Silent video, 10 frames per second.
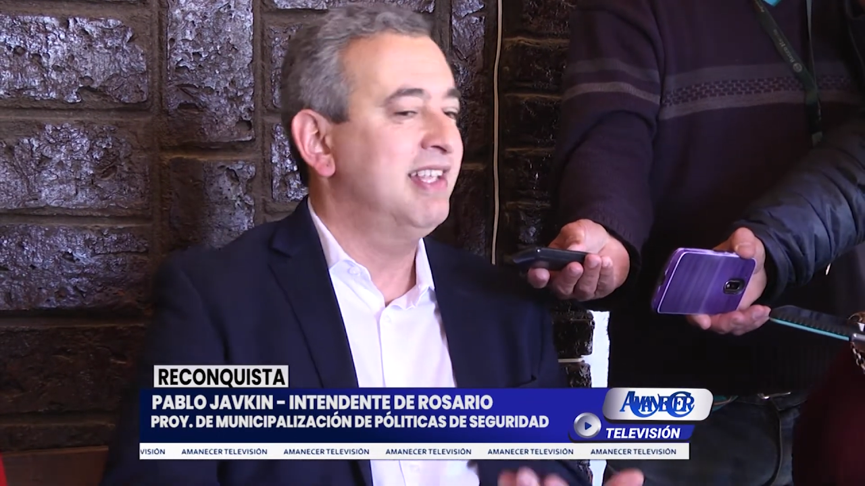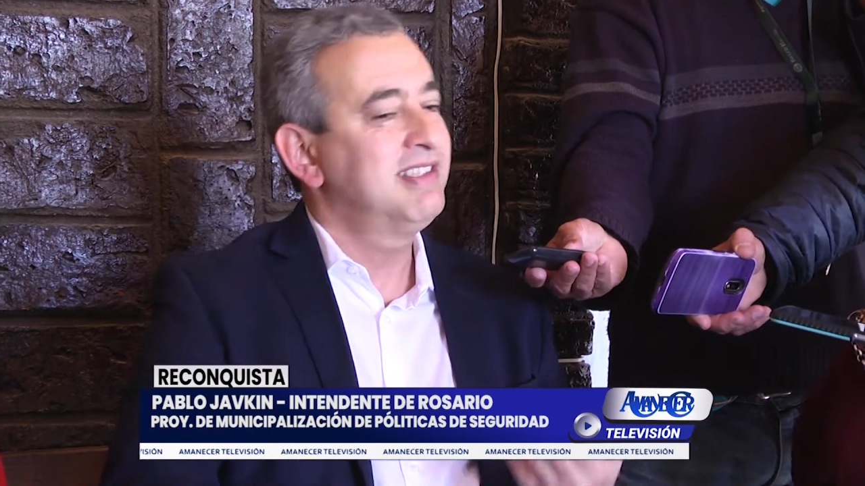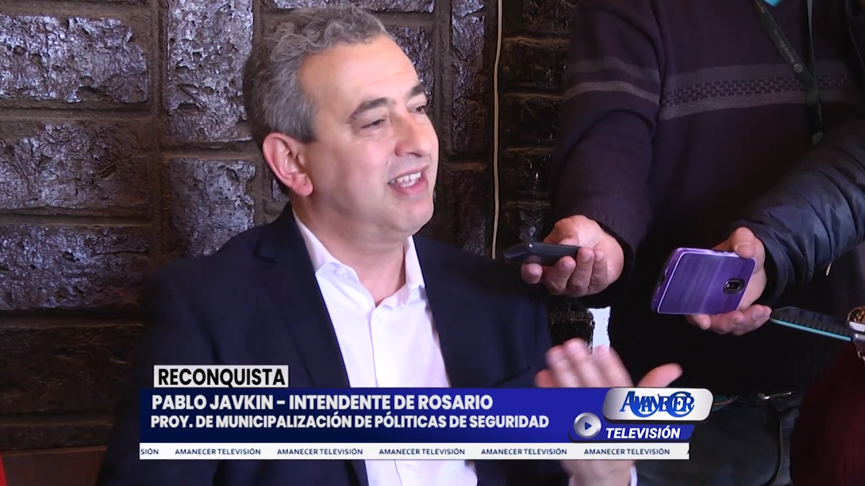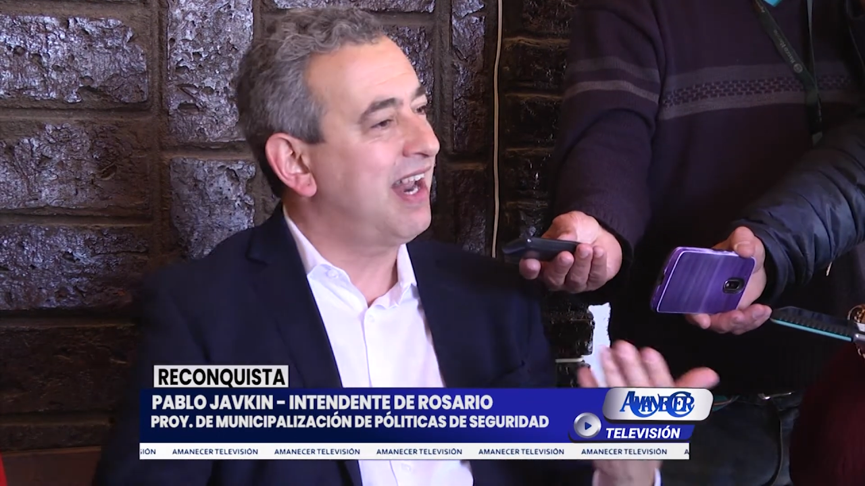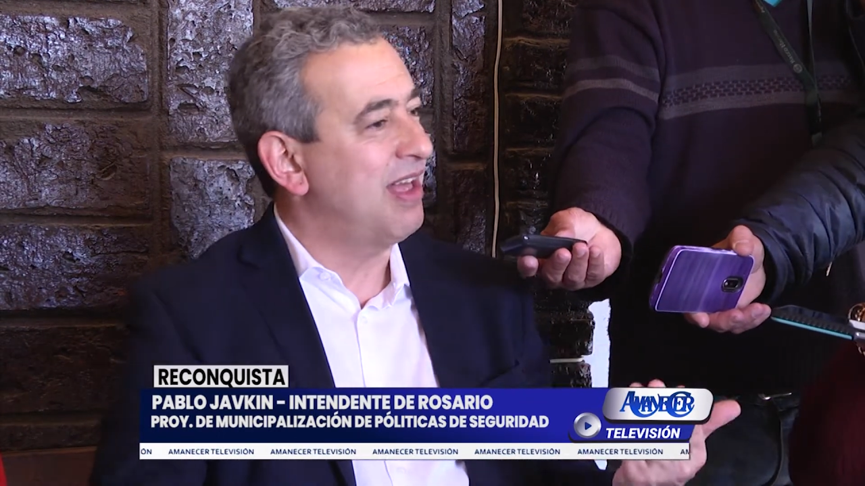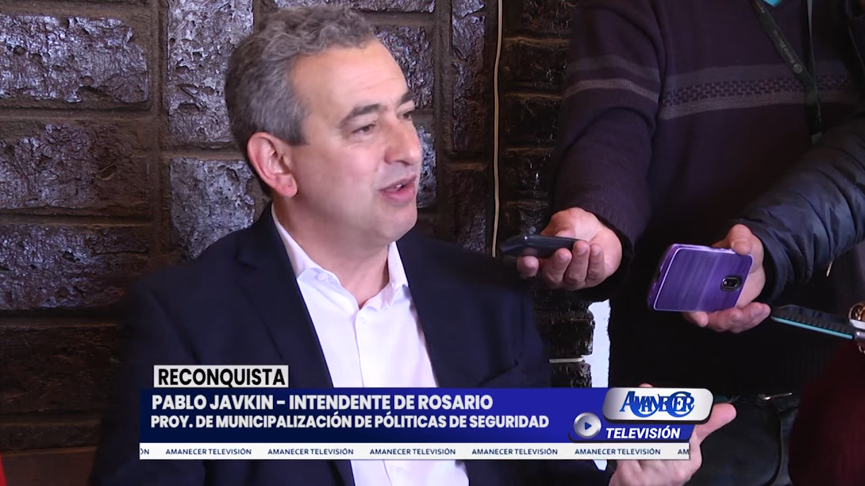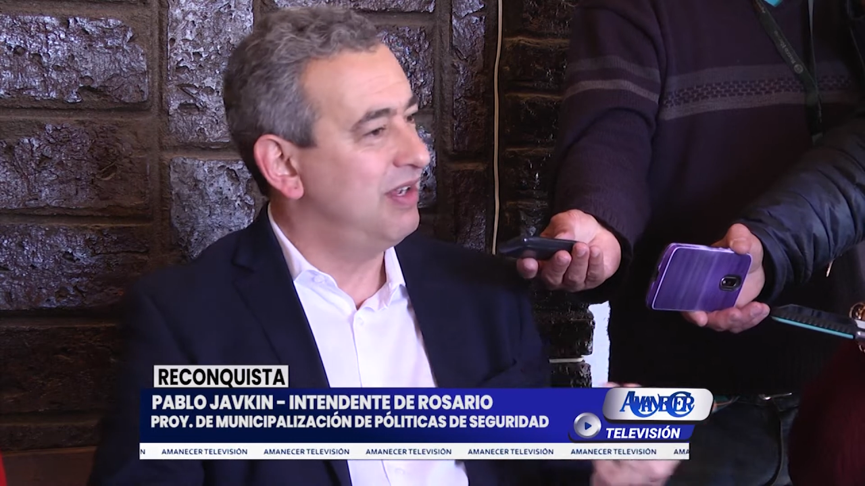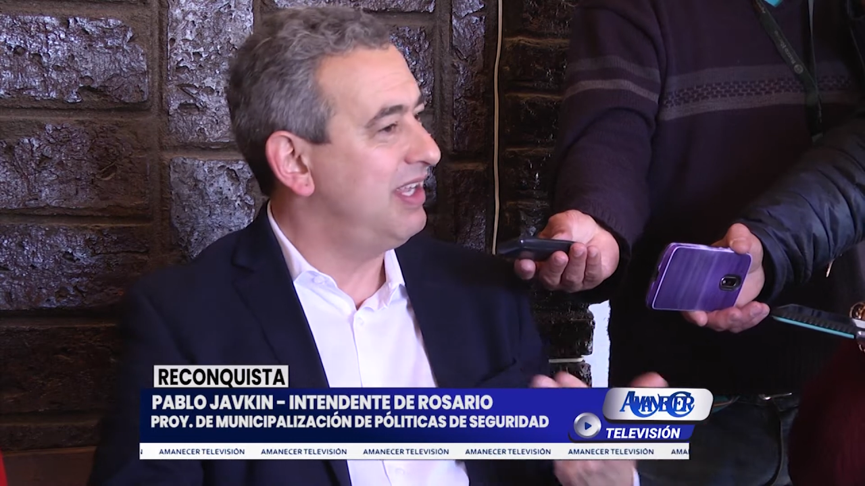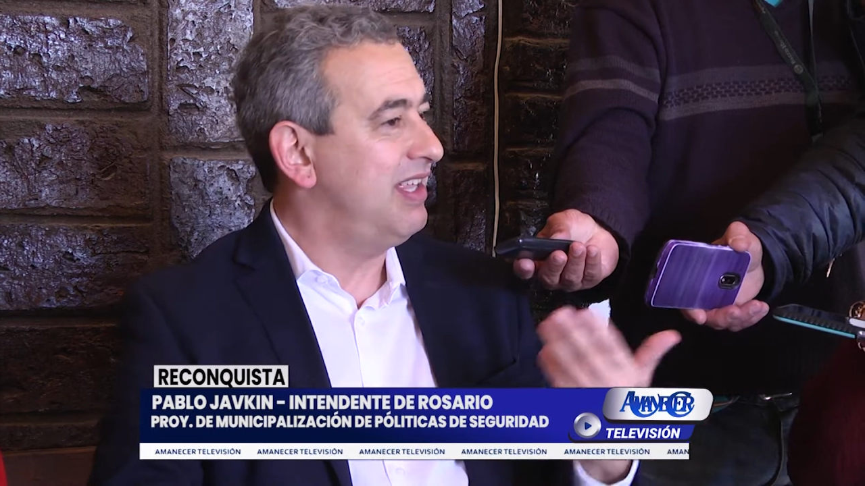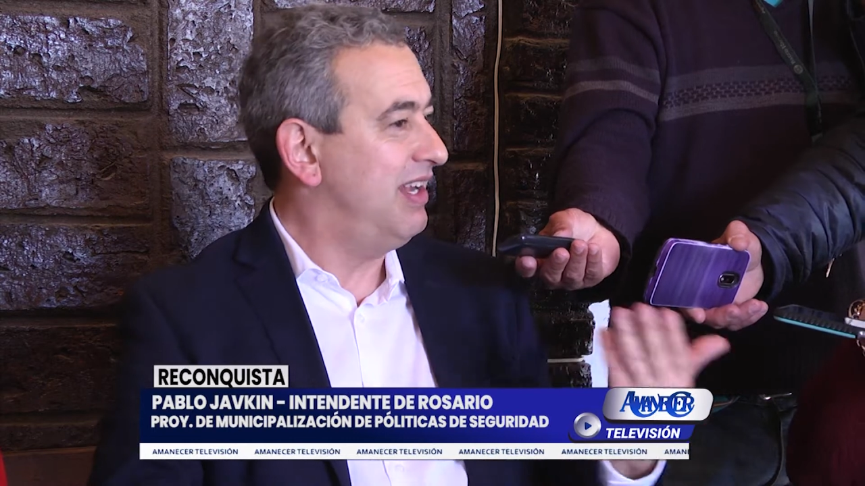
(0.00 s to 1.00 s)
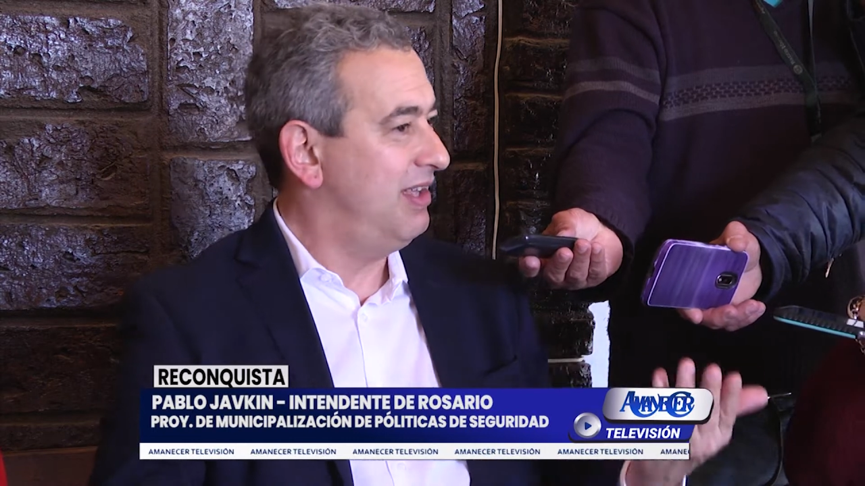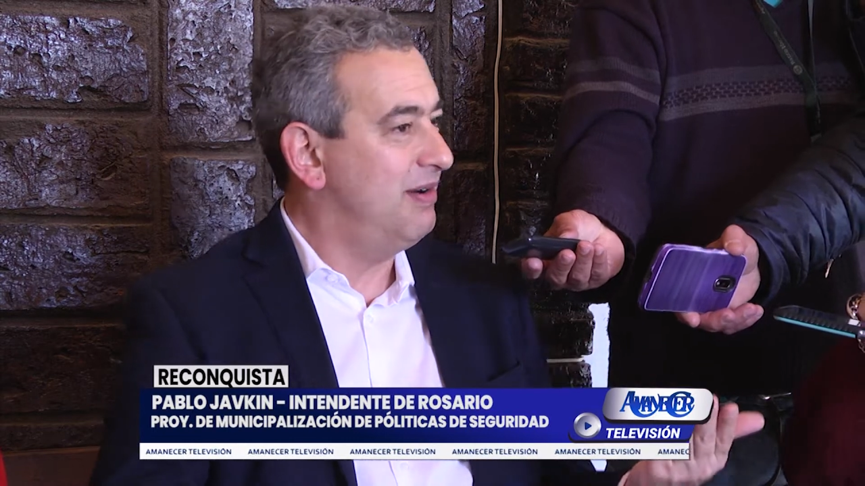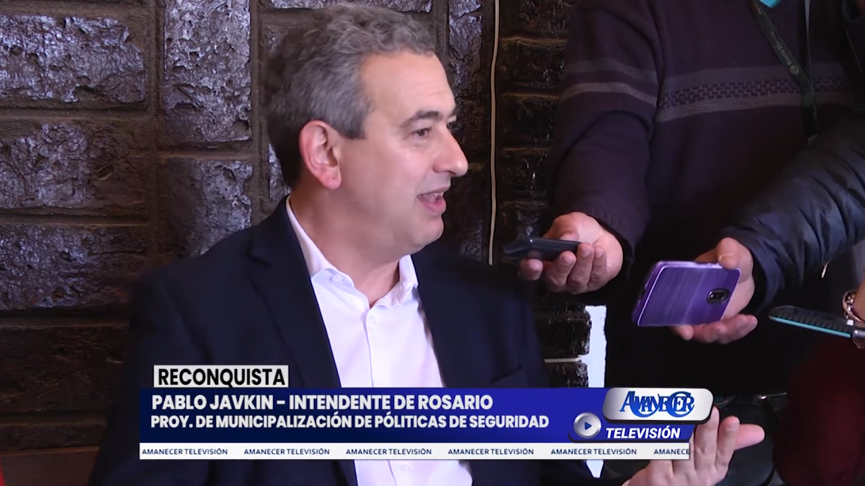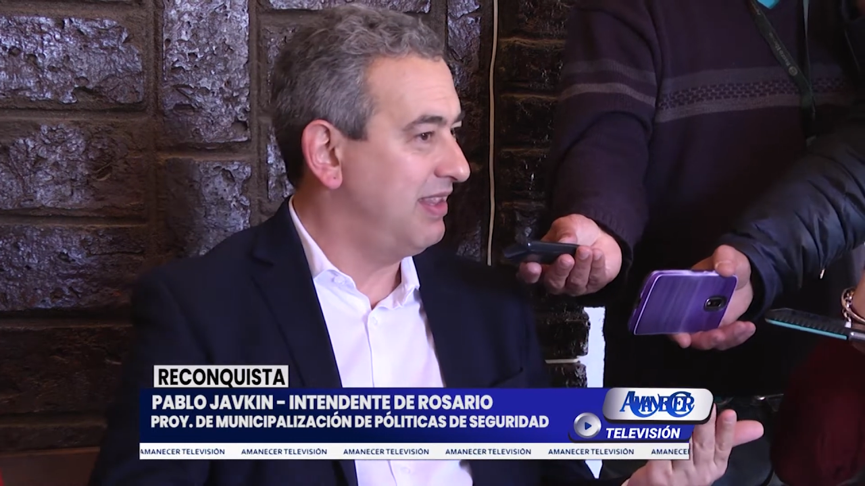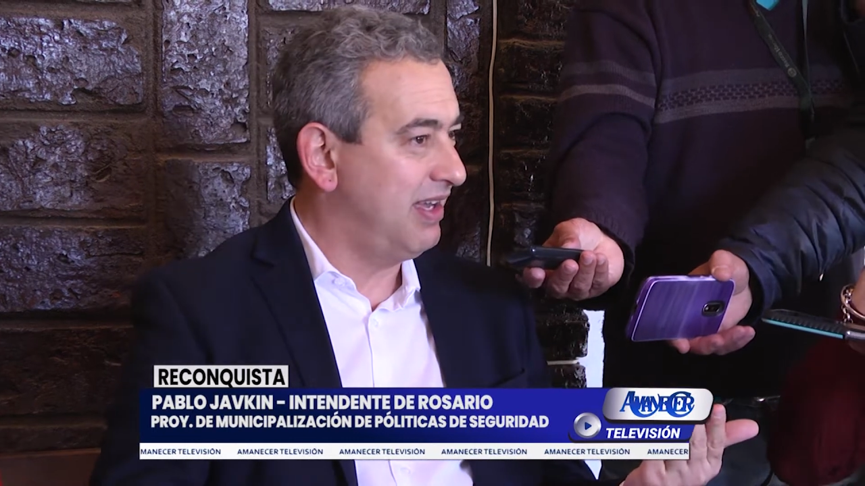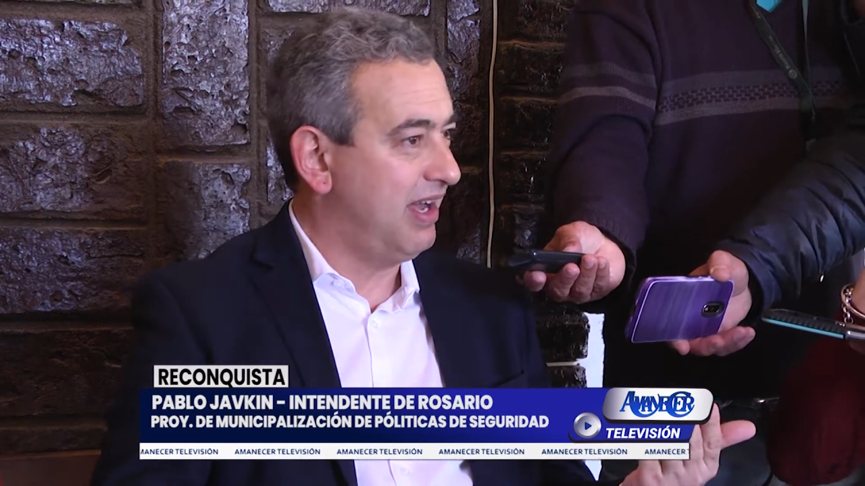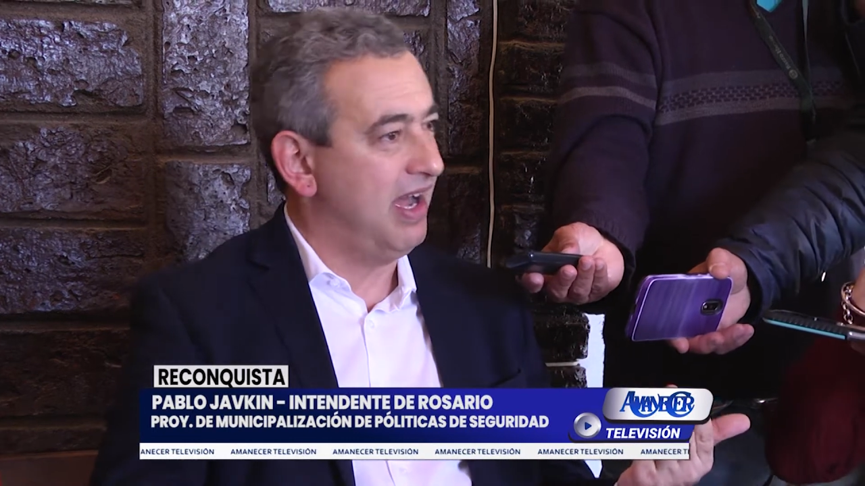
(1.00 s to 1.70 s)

entrado, líderes de banda,